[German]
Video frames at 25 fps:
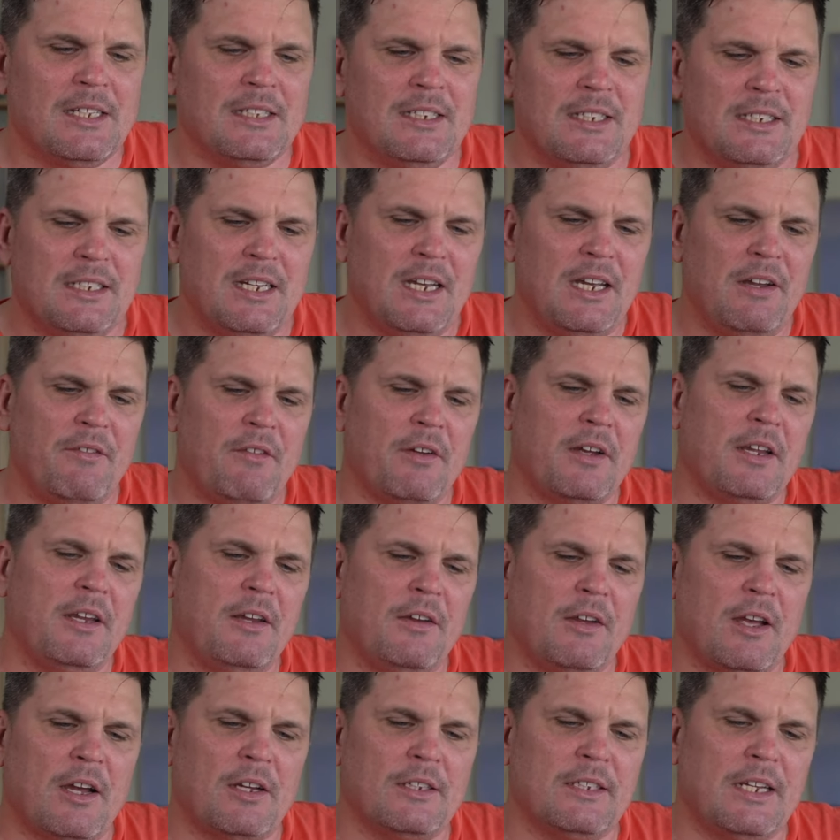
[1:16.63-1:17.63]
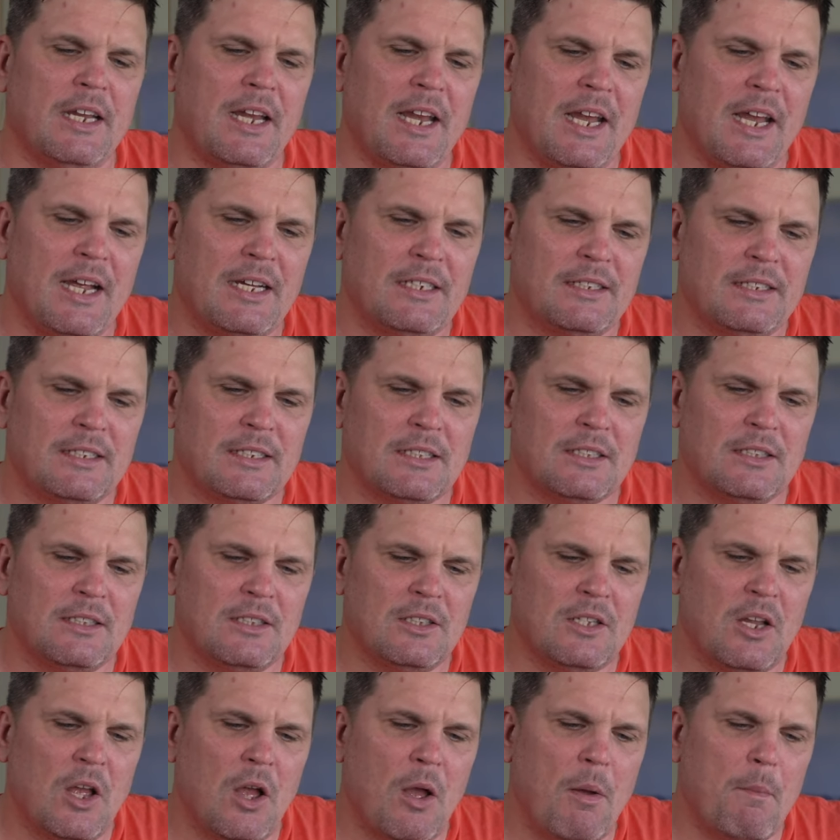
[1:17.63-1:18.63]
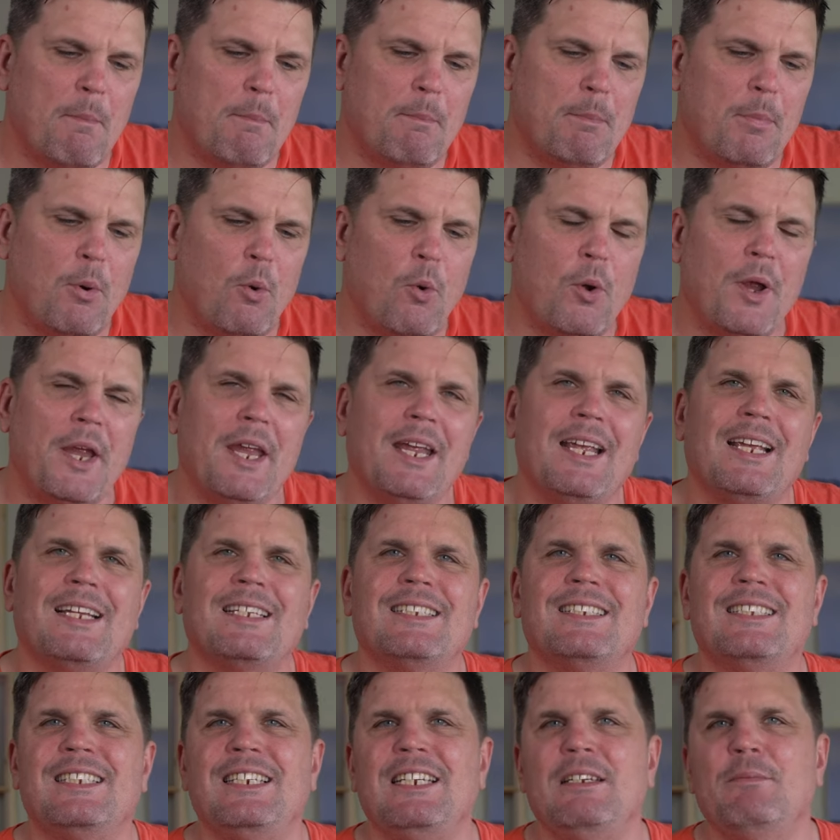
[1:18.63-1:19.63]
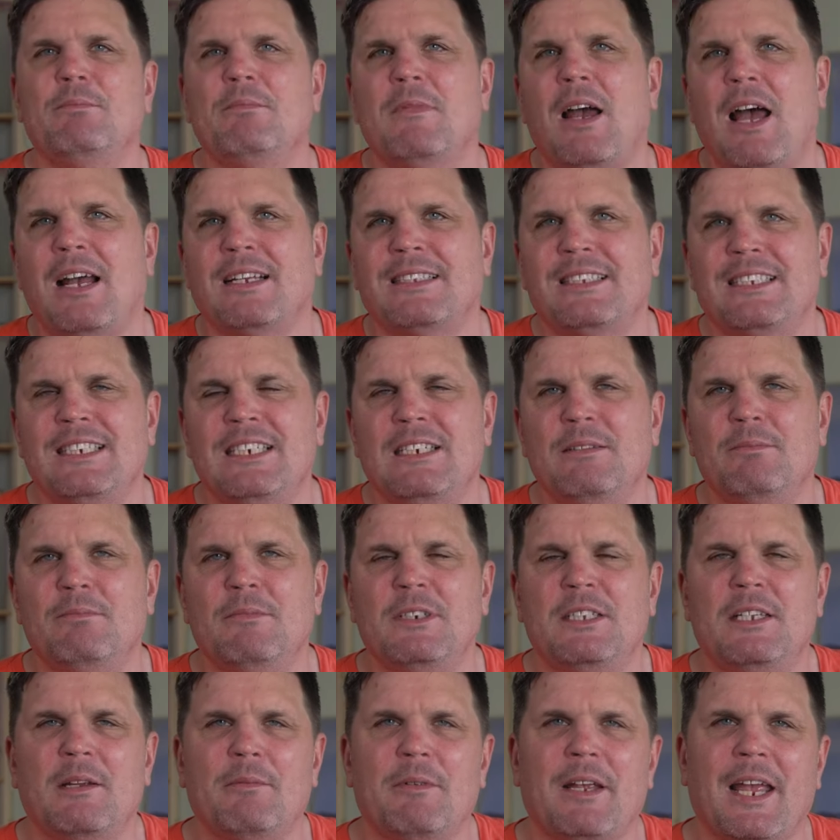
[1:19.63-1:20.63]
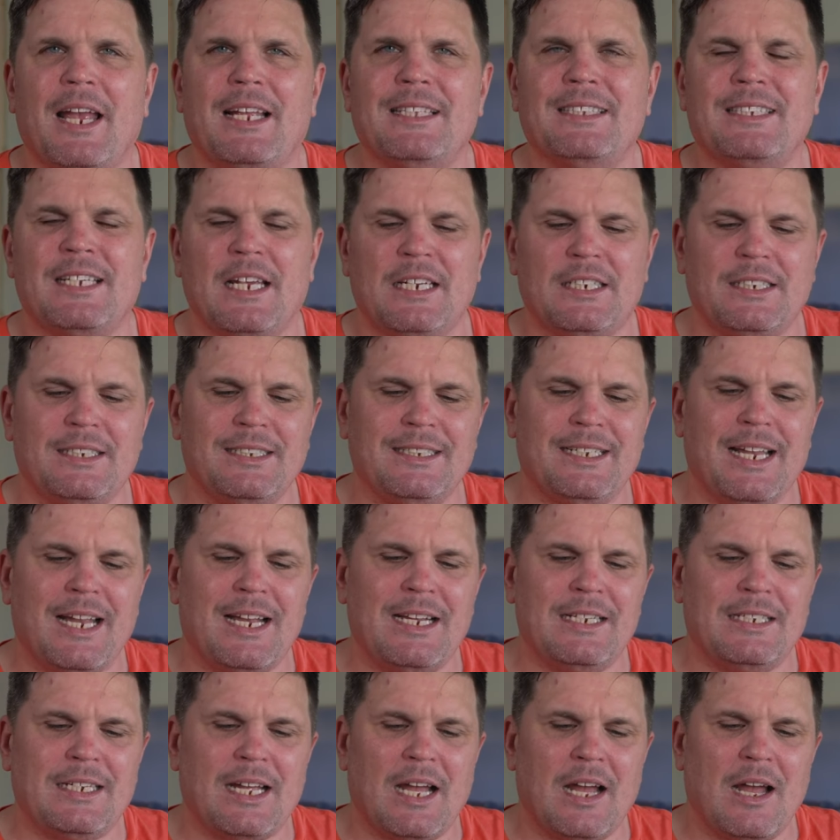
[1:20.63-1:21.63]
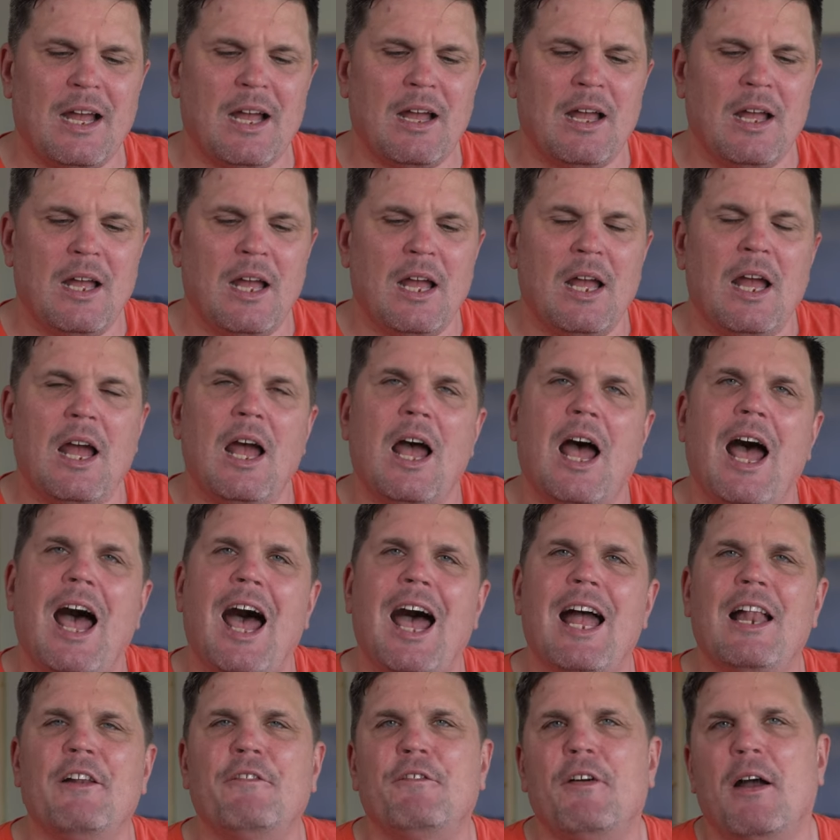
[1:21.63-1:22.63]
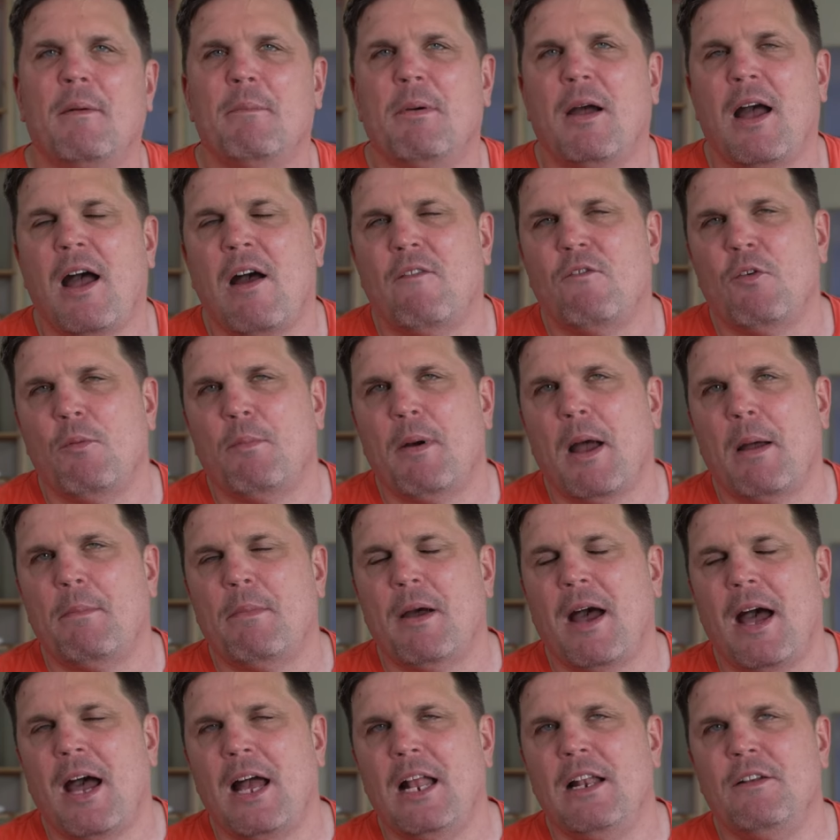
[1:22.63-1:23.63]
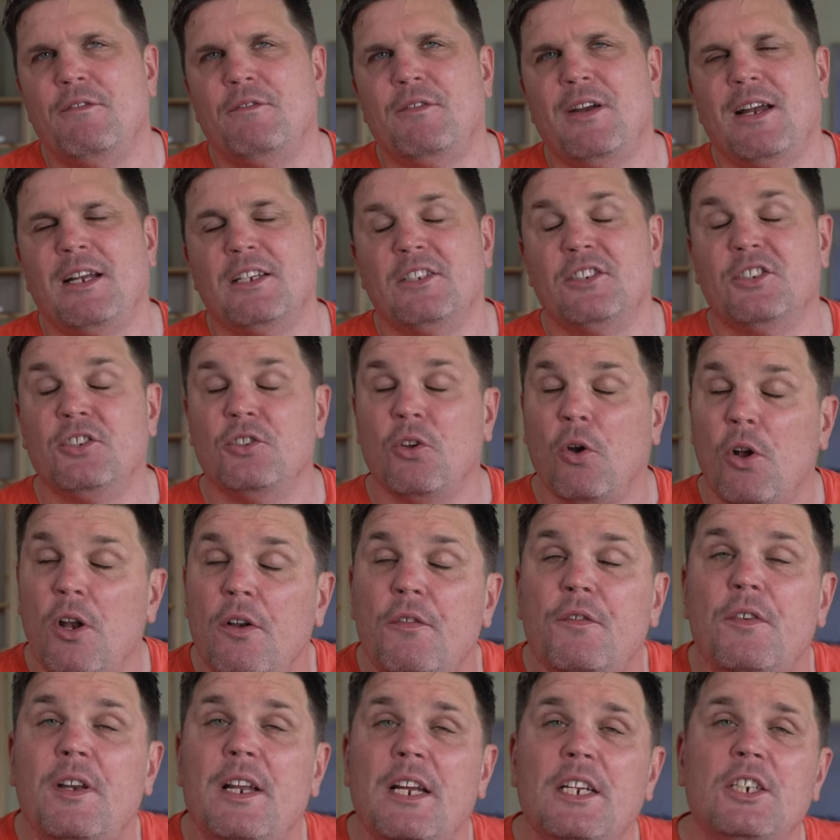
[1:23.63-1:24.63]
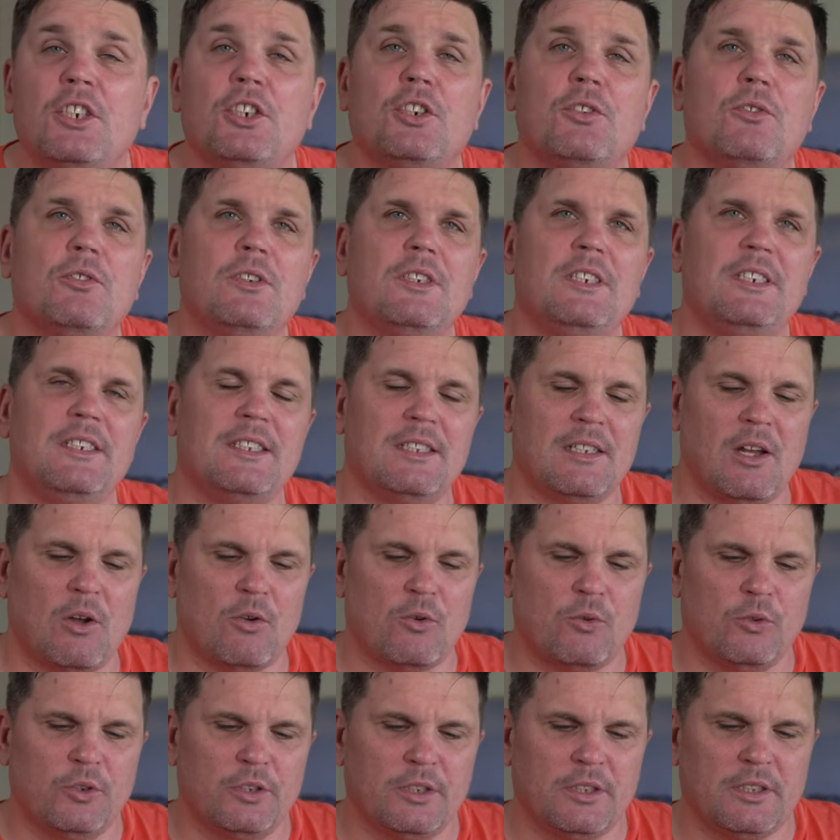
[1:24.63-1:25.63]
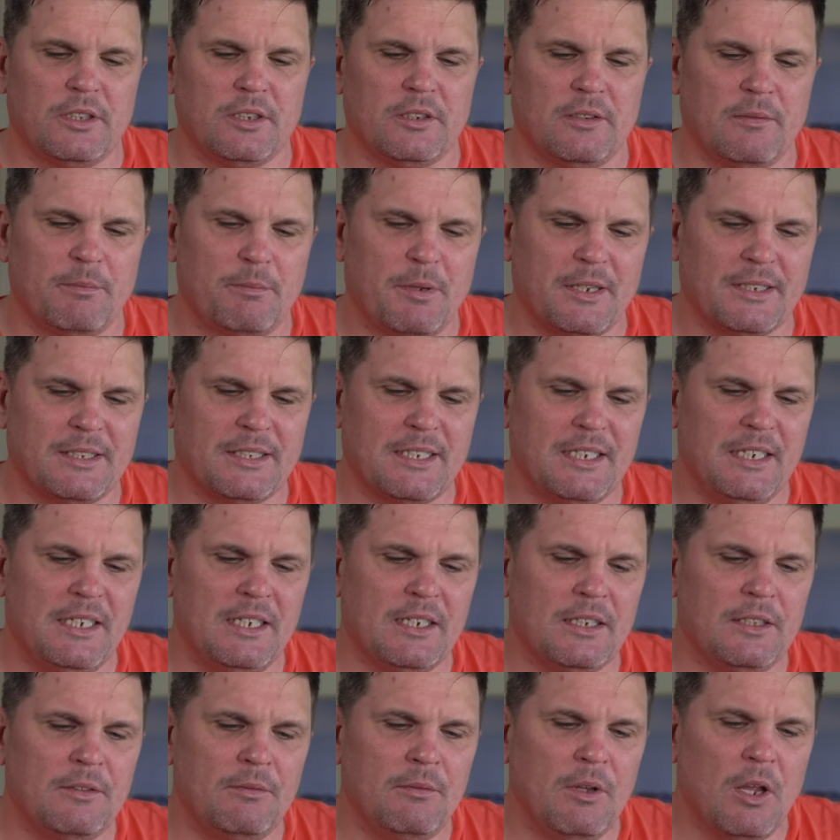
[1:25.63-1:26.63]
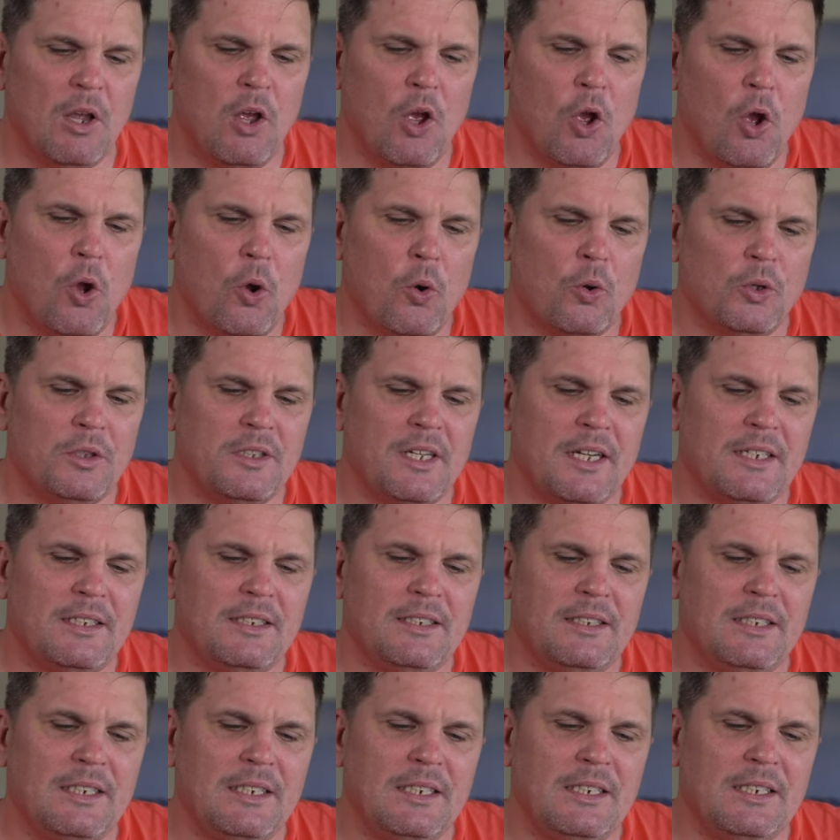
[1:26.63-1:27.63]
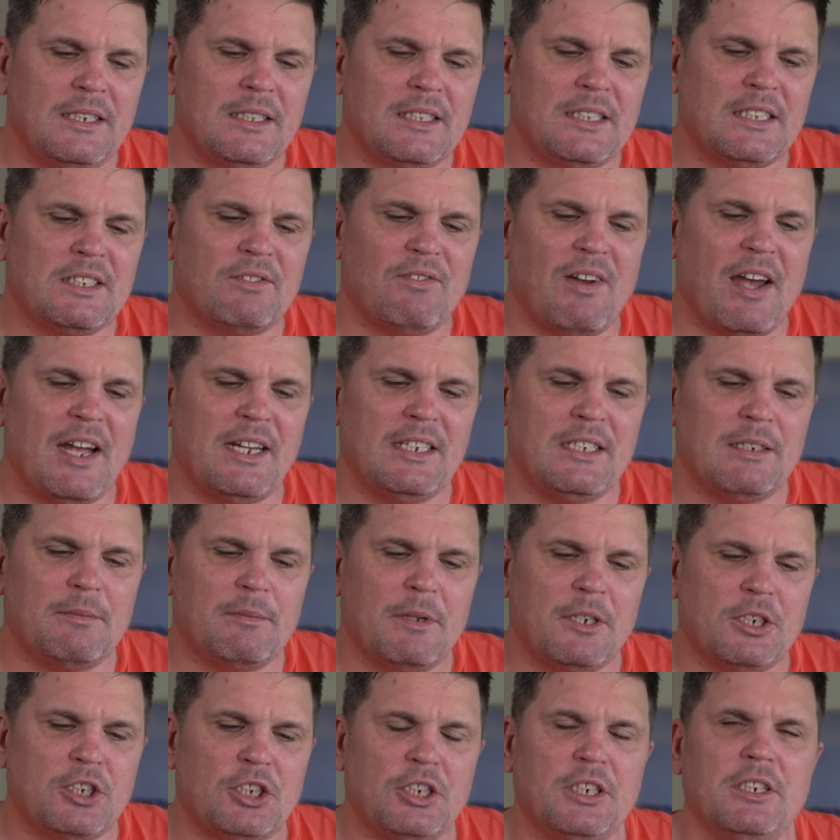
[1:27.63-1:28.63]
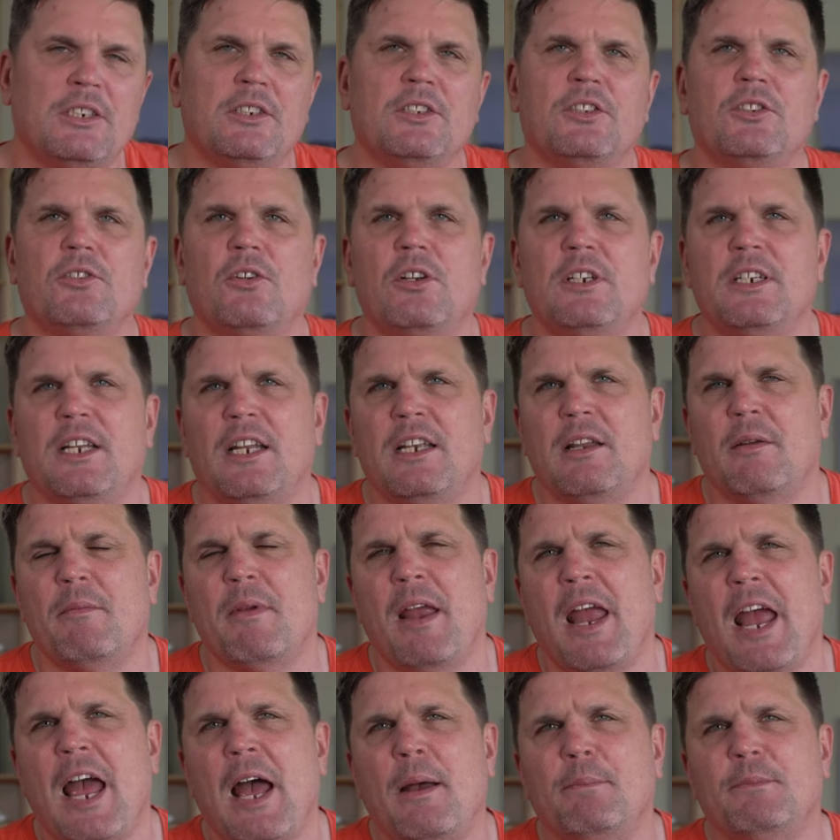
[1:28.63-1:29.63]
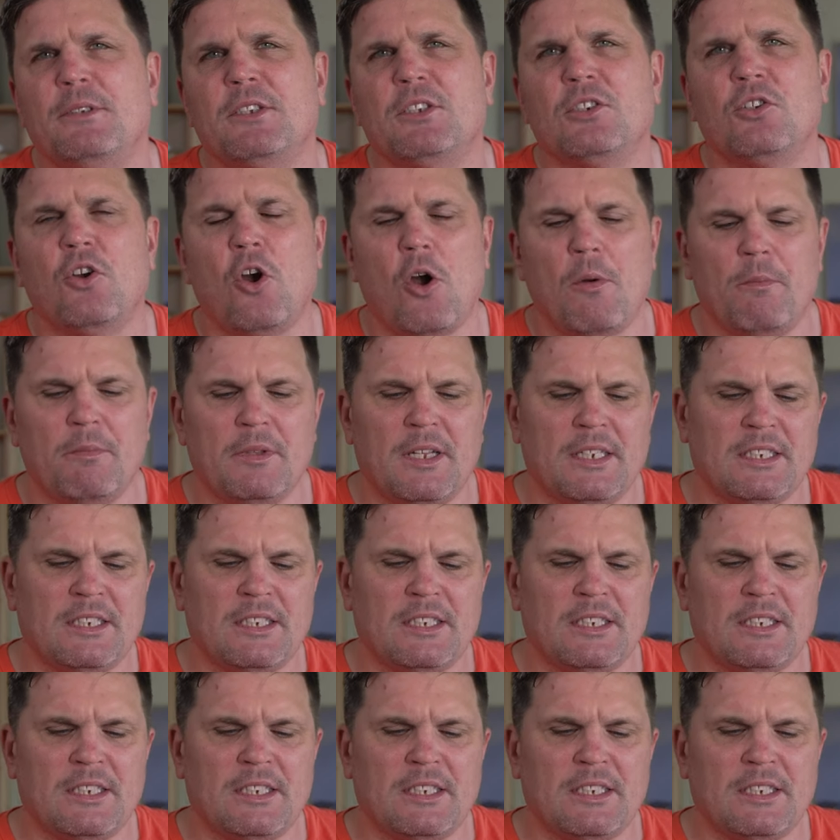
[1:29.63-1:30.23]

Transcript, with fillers: die Delivery der ersten äh, Boeing 787 mit dem Kennzeichen Delta Alpha Bravo Papa Alpha soll vielleicht schon diesen August passieren und dann die zweite Maschine soll dann im Herbst kommen.